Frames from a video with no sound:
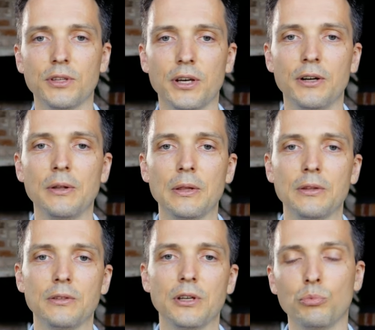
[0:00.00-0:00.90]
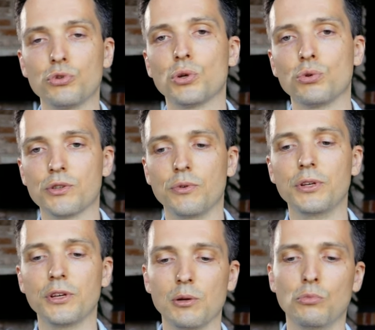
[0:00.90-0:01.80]
на обустройство
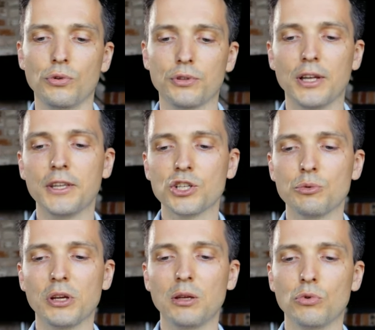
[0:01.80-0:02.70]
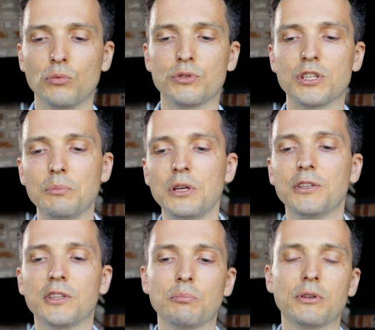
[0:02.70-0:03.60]
и ремонт. А также премиум
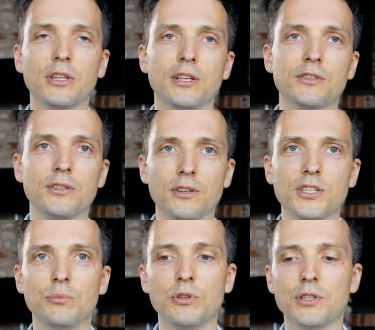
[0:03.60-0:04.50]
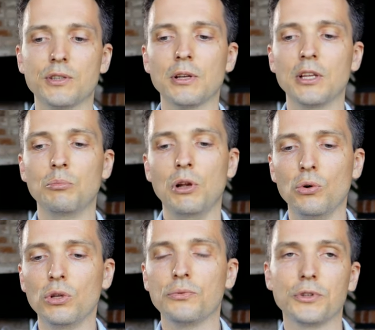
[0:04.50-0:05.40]
сегмент, это 15-70
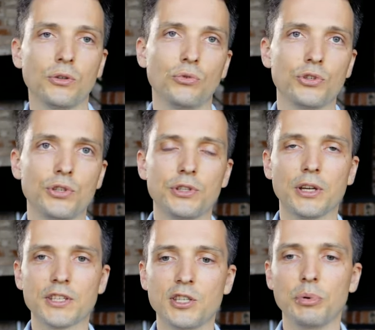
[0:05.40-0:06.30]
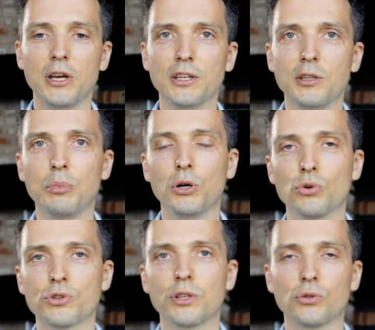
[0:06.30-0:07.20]
миллионов, это очень интересные проекты,
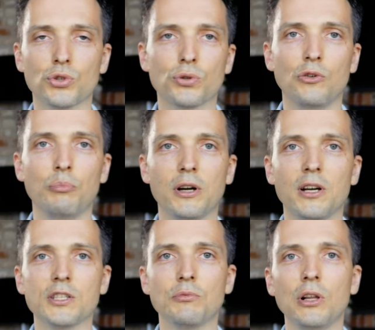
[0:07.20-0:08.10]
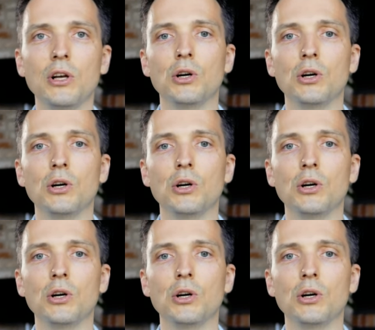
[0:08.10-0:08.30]
похоже на то, что я вам показывал.